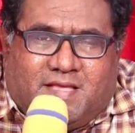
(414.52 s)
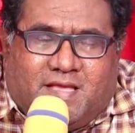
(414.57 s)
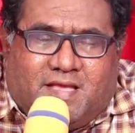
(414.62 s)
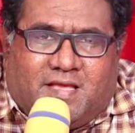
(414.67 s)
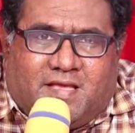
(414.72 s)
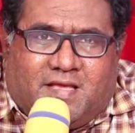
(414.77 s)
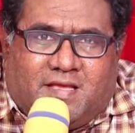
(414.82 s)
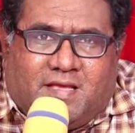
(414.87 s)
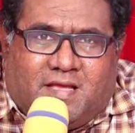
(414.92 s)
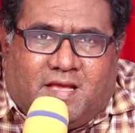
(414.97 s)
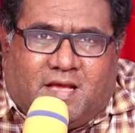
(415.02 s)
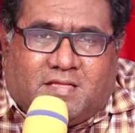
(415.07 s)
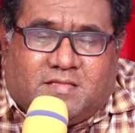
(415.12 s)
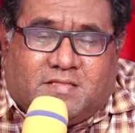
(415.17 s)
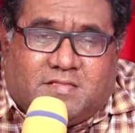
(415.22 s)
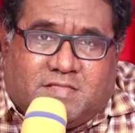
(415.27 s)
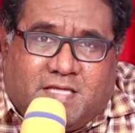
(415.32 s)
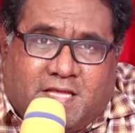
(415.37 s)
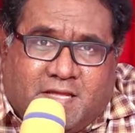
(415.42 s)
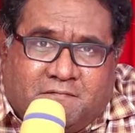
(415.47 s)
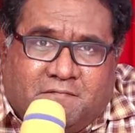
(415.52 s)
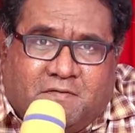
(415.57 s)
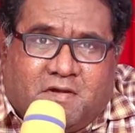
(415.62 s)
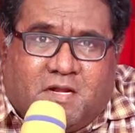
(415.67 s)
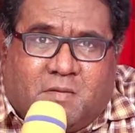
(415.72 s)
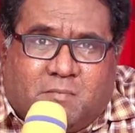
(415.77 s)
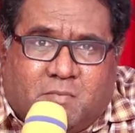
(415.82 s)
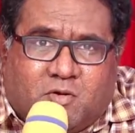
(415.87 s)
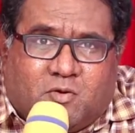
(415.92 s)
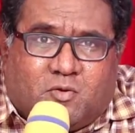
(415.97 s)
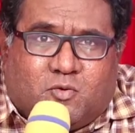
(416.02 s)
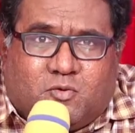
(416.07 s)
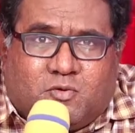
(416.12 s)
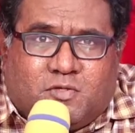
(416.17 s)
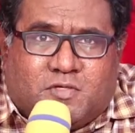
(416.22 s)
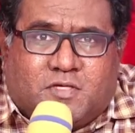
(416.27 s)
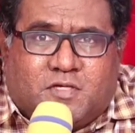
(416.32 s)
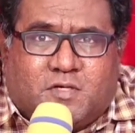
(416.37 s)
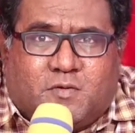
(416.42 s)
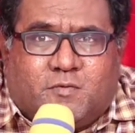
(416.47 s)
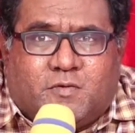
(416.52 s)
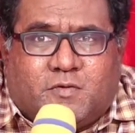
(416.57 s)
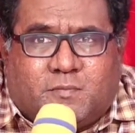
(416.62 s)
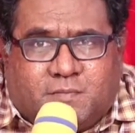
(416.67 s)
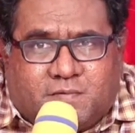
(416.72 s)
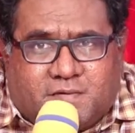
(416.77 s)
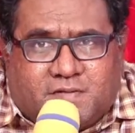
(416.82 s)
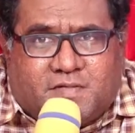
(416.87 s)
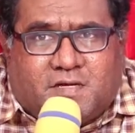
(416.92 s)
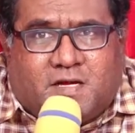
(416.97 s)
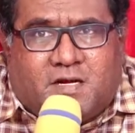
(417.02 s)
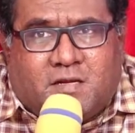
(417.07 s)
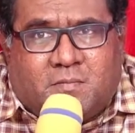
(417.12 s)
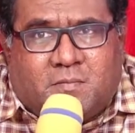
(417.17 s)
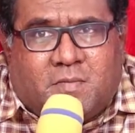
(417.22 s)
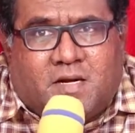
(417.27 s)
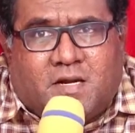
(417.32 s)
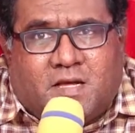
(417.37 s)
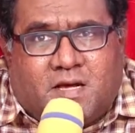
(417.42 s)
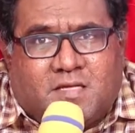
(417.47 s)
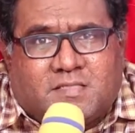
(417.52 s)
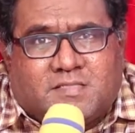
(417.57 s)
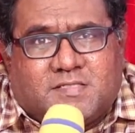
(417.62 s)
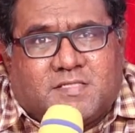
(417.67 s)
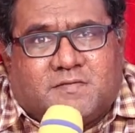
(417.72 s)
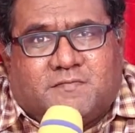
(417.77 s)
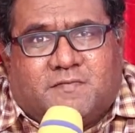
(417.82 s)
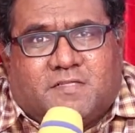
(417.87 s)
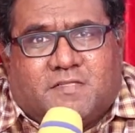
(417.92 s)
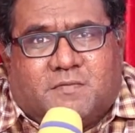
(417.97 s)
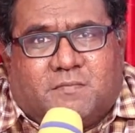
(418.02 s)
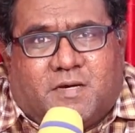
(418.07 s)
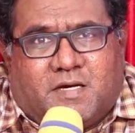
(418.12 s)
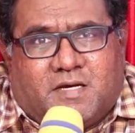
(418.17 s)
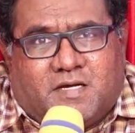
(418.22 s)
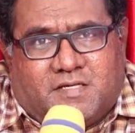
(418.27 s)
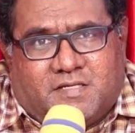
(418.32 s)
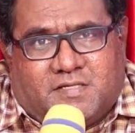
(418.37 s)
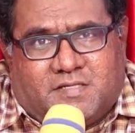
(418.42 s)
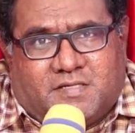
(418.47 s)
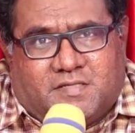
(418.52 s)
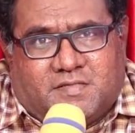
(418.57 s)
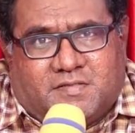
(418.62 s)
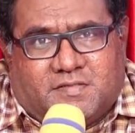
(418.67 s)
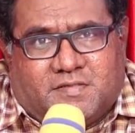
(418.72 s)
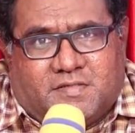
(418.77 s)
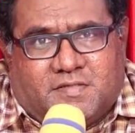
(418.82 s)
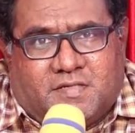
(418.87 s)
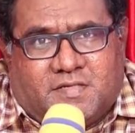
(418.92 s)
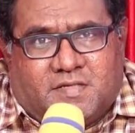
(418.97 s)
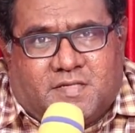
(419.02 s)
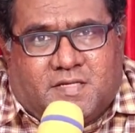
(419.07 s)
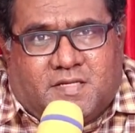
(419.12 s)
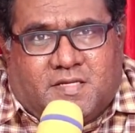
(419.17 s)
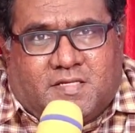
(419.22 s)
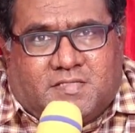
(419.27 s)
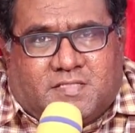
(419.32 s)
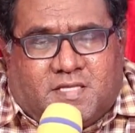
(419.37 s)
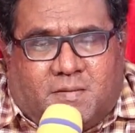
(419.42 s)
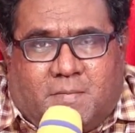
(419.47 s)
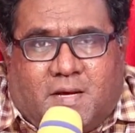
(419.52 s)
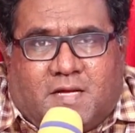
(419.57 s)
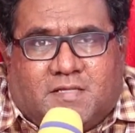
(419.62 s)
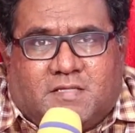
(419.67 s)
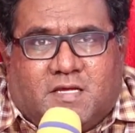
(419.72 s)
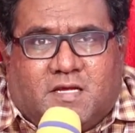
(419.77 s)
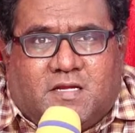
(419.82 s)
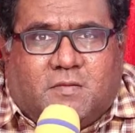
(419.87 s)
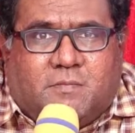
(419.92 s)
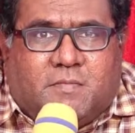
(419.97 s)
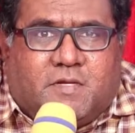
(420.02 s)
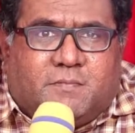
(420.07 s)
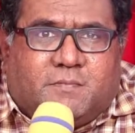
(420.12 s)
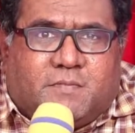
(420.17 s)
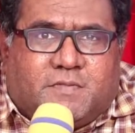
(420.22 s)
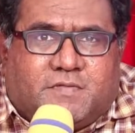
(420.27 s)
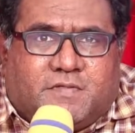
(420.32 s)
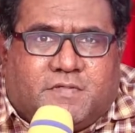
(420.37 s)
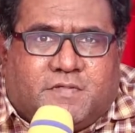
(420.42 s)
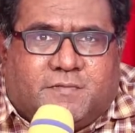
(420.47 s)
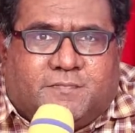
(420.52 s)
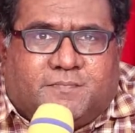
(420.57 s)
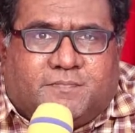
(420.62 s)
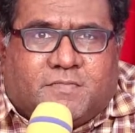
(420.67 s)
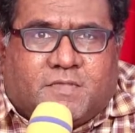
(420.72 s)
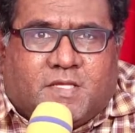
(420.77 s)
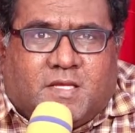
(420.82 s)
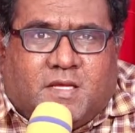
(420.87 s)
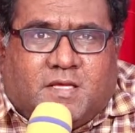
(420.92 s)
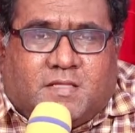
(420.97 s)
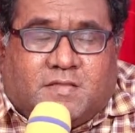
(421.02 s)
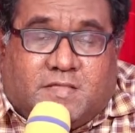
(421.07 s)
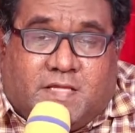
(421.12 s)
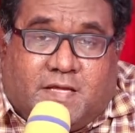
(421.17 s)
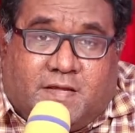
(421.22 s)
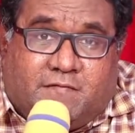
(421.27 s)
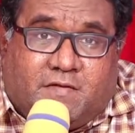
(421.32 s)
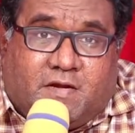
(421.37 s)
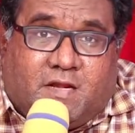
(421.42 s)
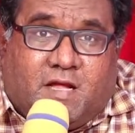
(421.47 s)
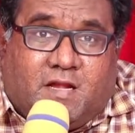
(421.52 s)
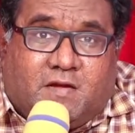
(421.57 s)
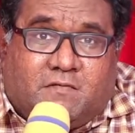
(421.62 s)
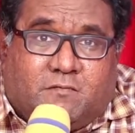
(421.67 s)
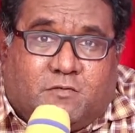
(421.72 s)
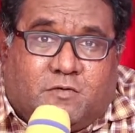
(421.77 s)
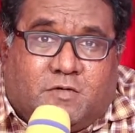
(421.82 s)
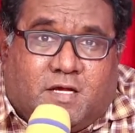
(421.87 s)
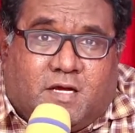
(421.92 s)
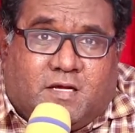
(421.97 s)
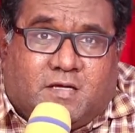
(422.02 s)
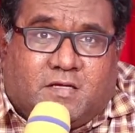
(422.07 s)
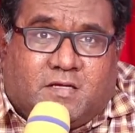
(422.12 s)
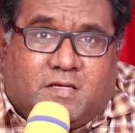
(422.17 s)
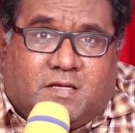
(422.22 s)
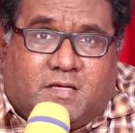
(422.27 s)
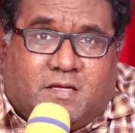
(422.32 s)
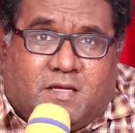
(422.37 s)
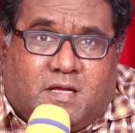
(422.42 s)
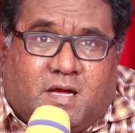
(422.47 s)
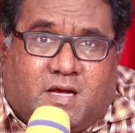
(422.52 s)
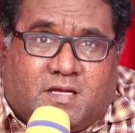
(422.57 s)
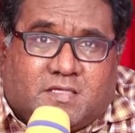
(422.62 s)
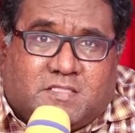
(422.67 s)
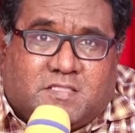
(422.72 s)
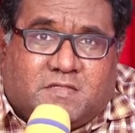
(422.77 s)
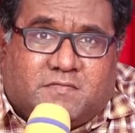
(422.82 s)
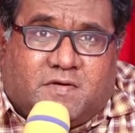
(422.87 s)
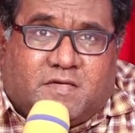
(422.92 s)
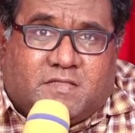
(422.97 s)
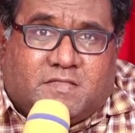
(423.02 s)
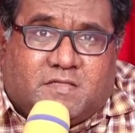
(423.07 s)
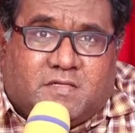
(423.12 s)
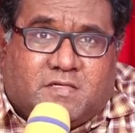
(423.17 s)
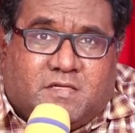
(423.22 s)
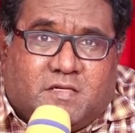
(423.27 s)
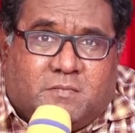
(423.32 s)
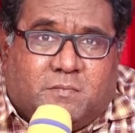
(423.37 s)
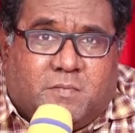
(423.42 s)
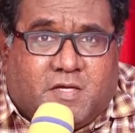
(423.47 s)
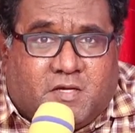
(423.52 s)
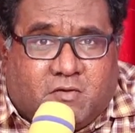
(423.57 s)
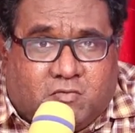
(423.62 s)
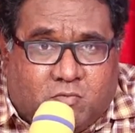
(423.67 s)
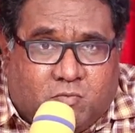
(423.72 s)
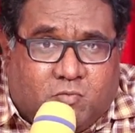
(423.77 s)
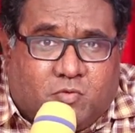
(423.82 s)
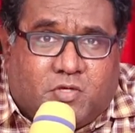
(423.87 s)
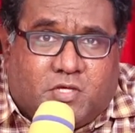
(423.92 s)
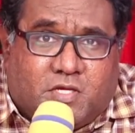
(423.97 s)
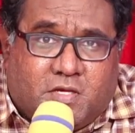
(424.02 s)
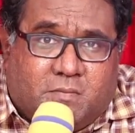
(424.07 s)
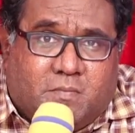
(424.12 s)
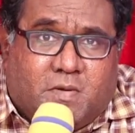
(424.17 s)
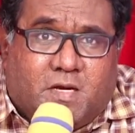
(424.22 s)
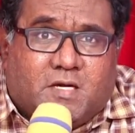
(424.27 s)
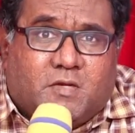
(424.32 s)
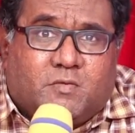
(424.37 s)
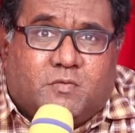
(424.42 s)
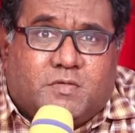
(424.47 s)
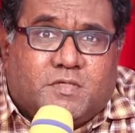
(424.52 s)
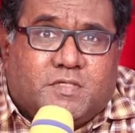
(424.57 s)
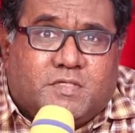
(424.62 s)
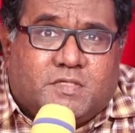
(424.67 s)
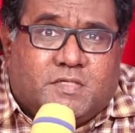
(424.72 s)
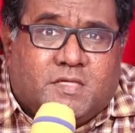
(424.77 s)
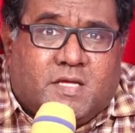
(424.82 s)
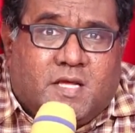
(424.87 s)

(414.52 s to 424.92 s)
ஏன் அது தேவன் நமக்கு கொடுக்குற ஒரு பிரதானமான ஆசிர்வாதமாக இருக்கிறது சமாதானம் என்பது தேவனால் உண்டாகிற ஆசிர்வாதங்களில் மிகவும் முக்கியமான ஒரு